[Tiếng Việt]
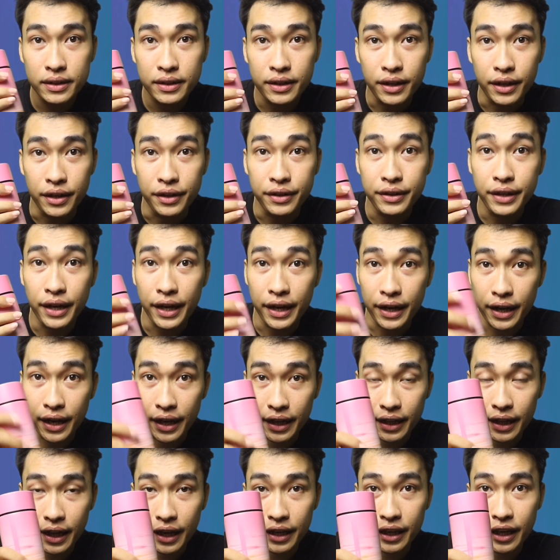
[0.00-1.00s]
giữ nhiệt
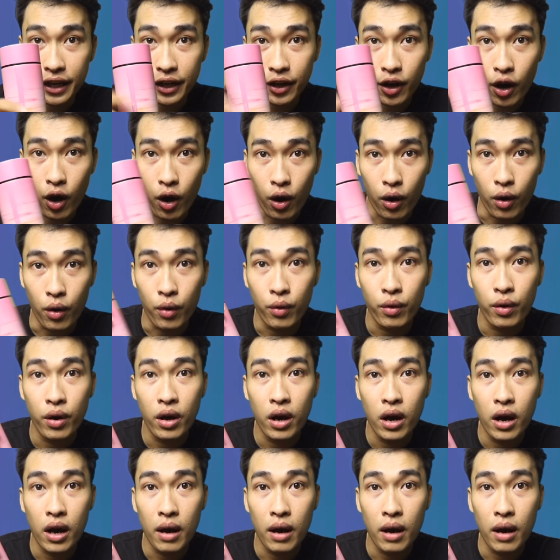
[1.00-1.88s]
hiển thị nhiệt độ,